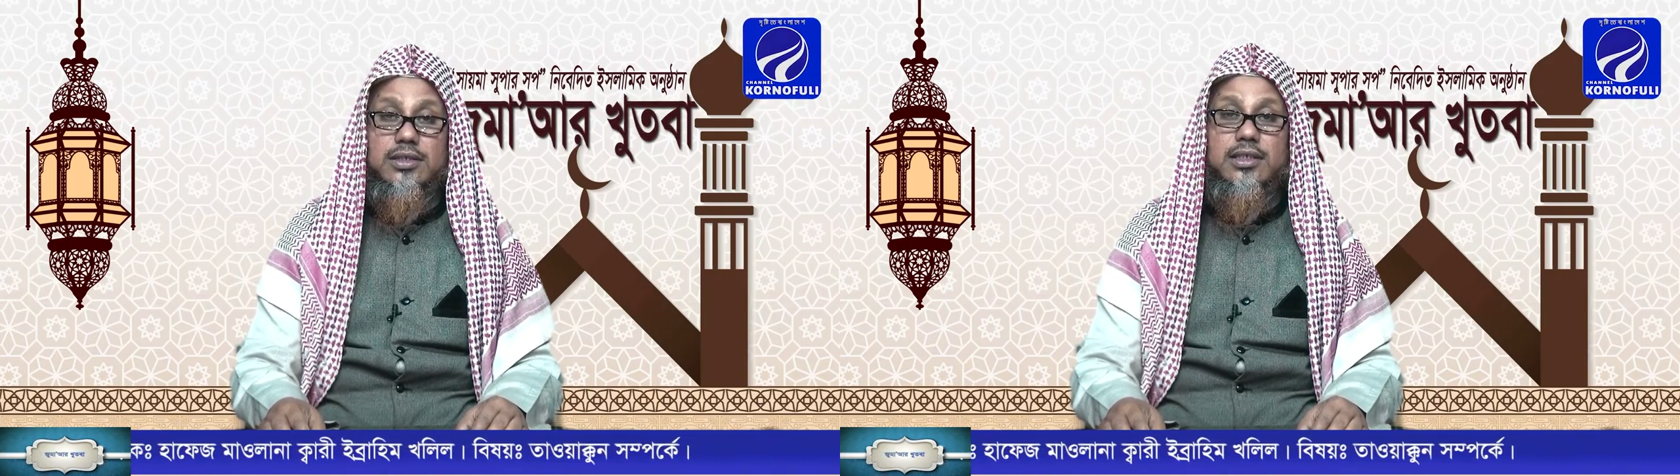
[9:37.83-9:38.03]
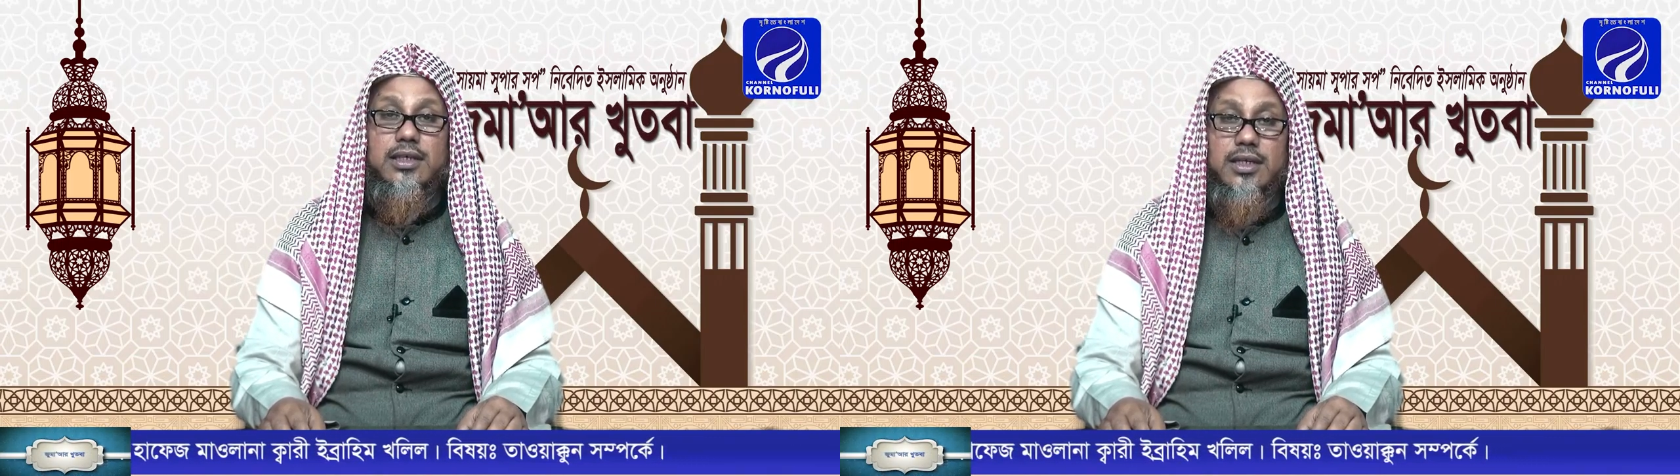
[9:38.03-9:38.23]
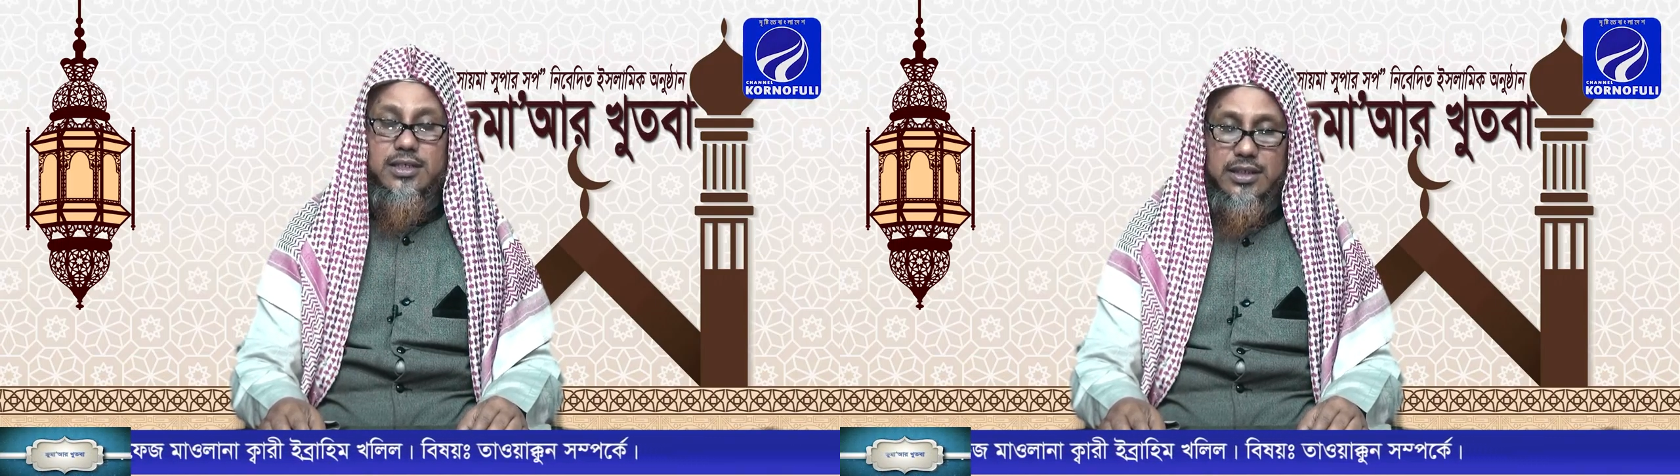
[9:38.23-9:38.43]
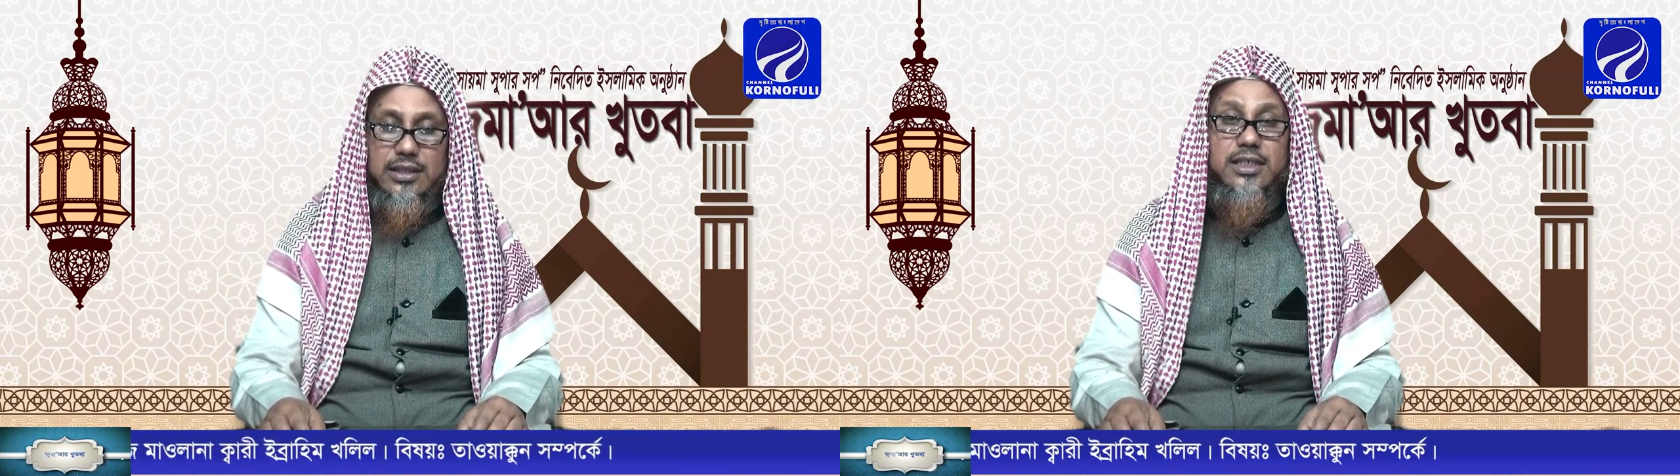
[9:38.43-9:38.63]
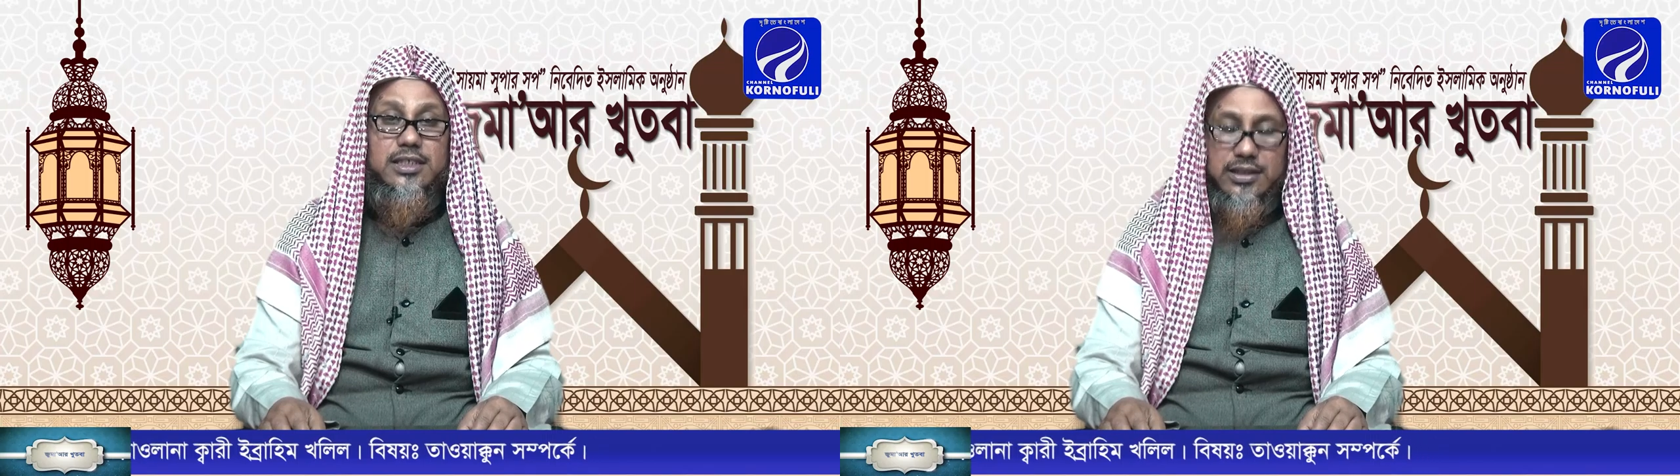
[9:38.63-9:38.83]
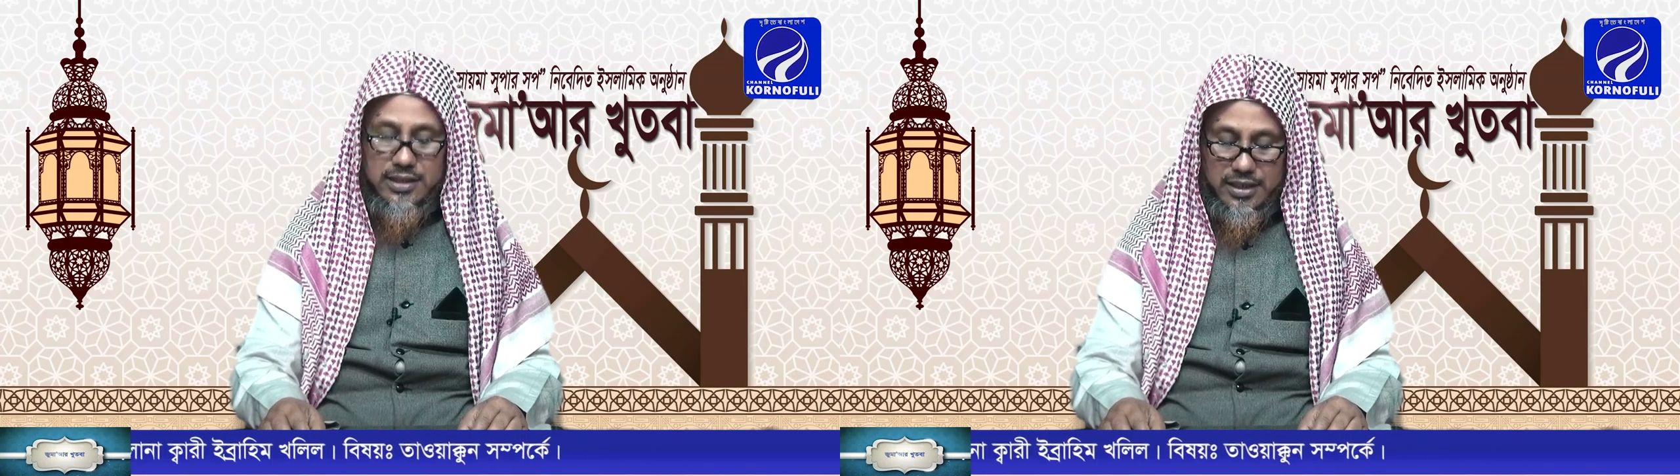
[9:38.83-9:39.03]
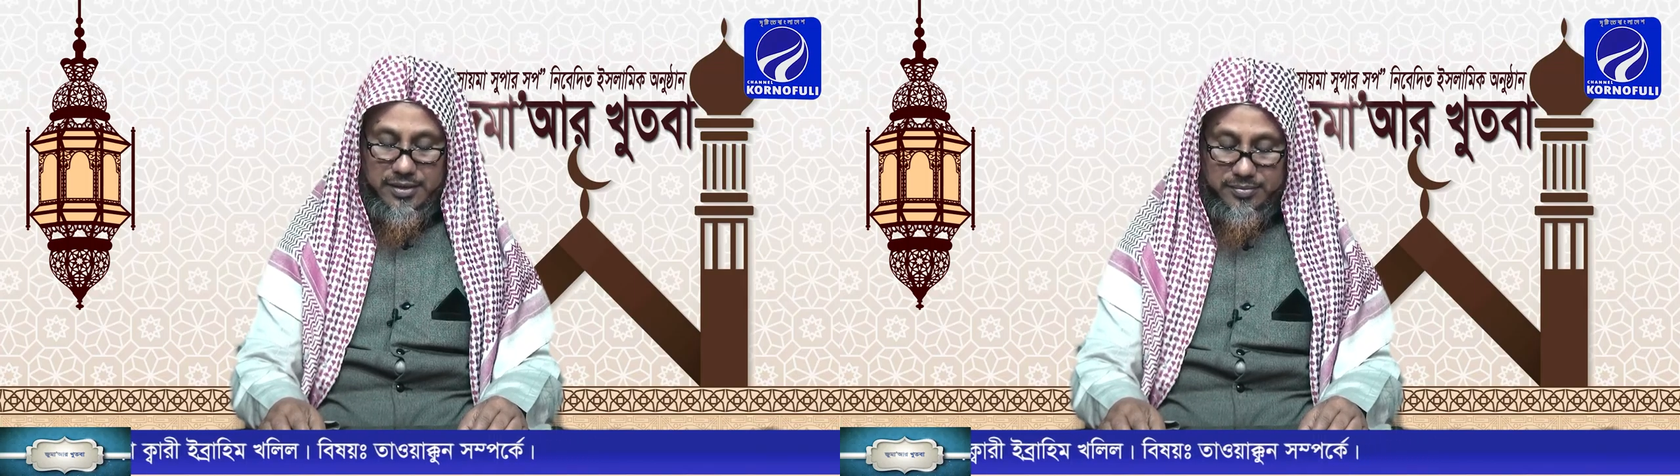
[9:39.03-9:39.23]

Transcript: জিকের সাথে সাথে